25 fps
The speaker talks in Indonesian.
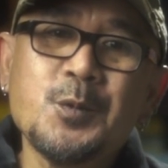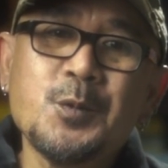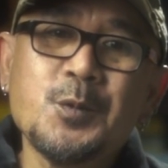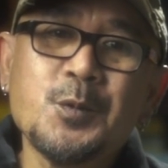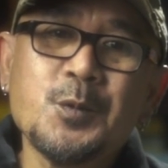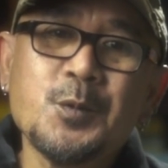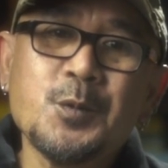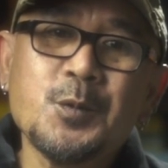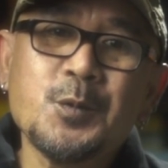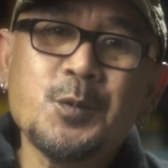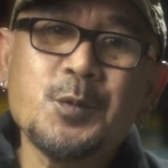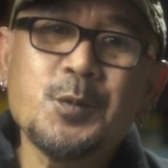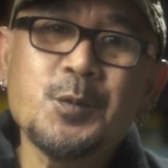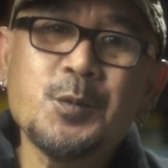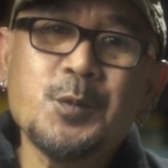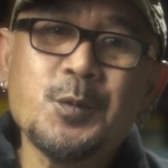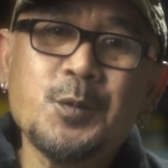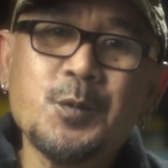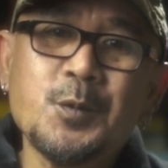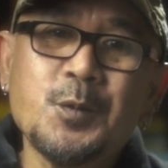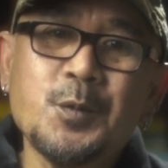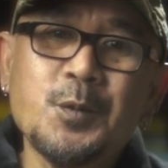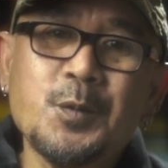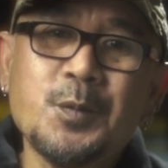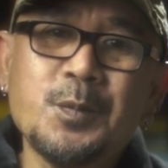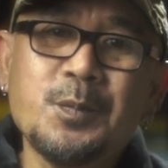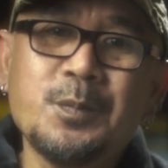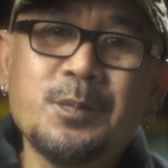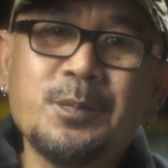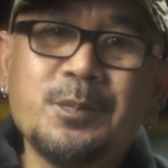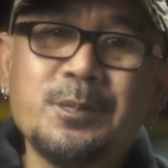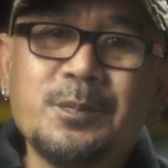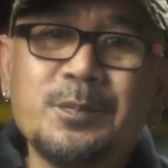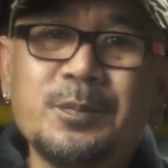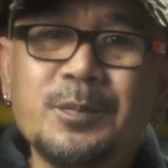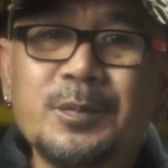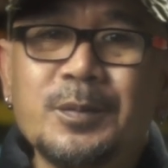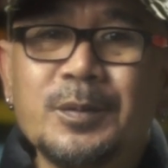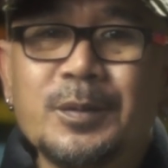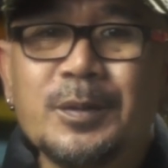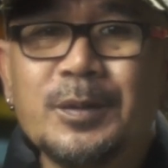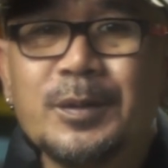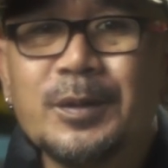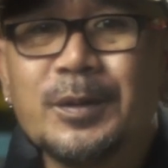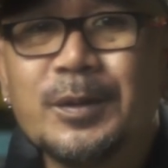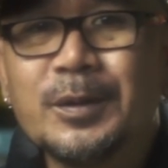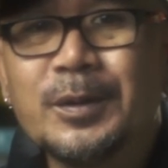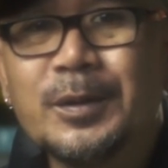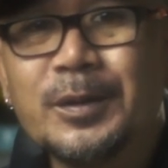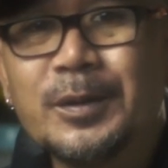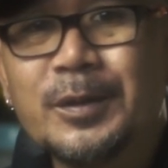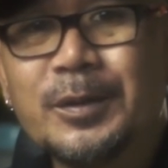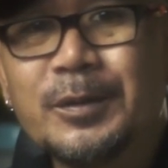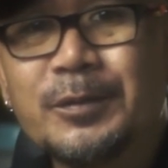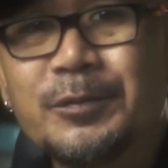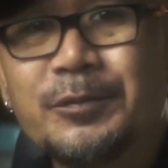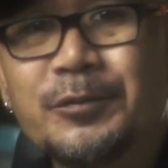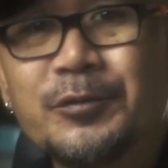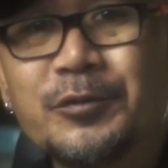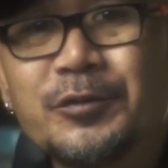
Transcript: cukup uh,